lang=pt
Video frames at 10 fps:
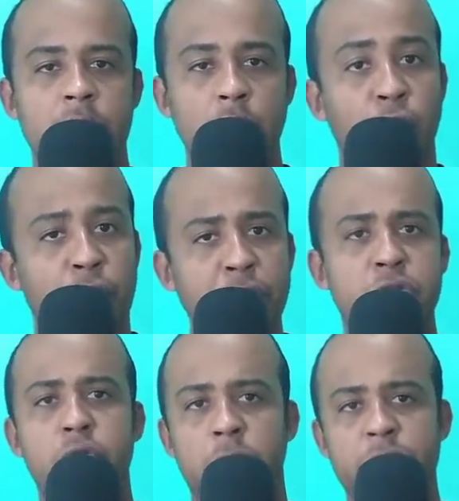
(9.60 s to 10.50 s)
o
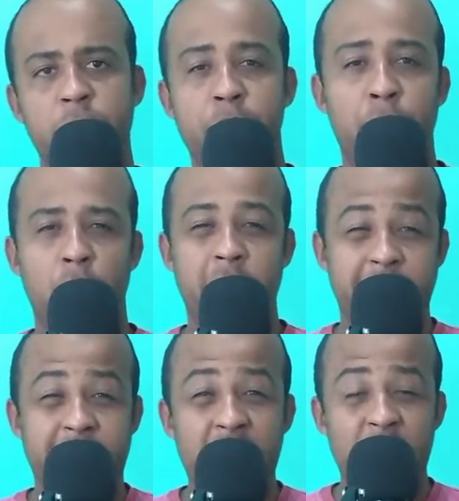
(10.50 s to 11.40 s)
vídeo de hoje é um
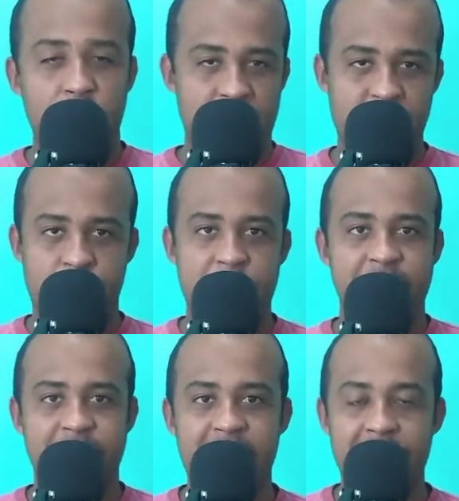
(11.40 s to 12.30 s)
pouquinho mais
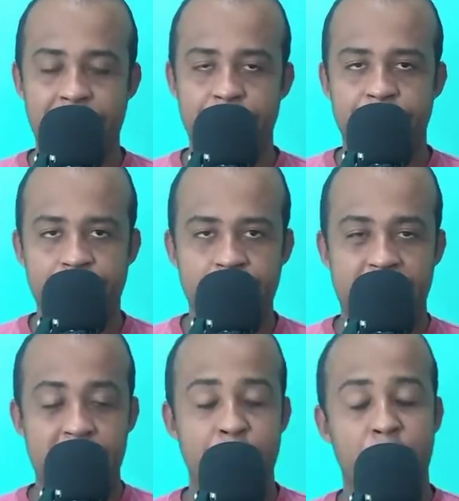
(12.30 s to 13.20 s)
pesado,
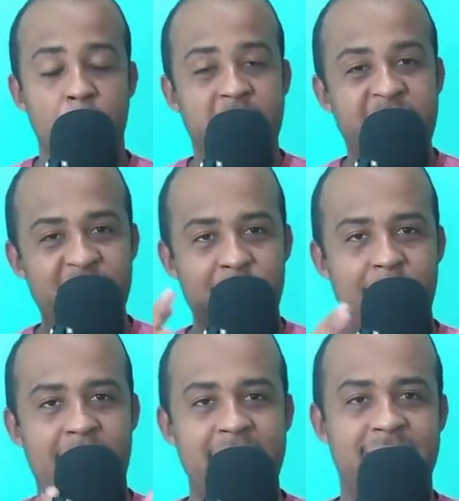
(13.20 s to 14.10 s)
é um pouquinho
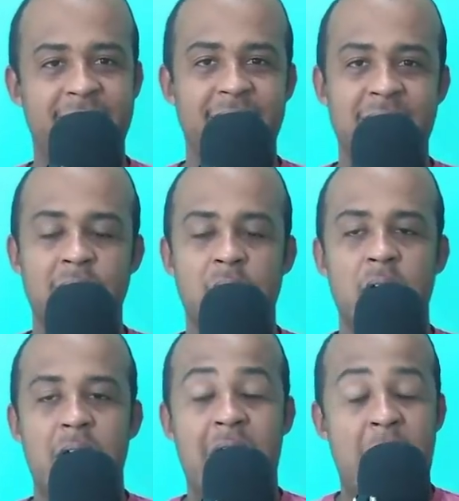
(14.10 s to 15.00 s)
mais
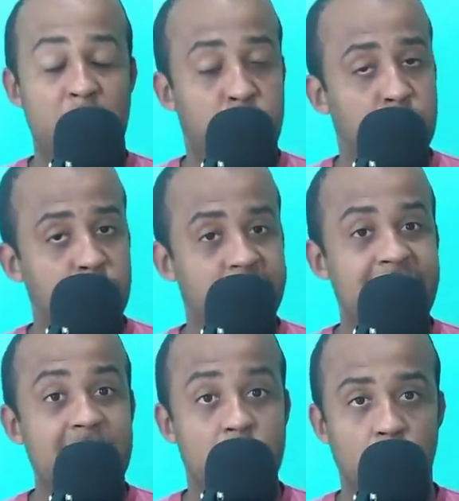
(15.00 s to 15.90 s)

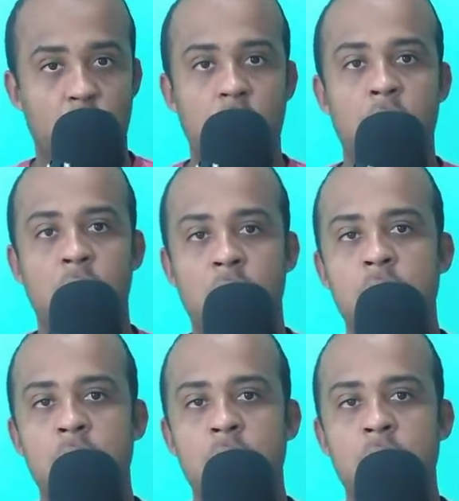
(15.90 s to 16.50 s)
assustador.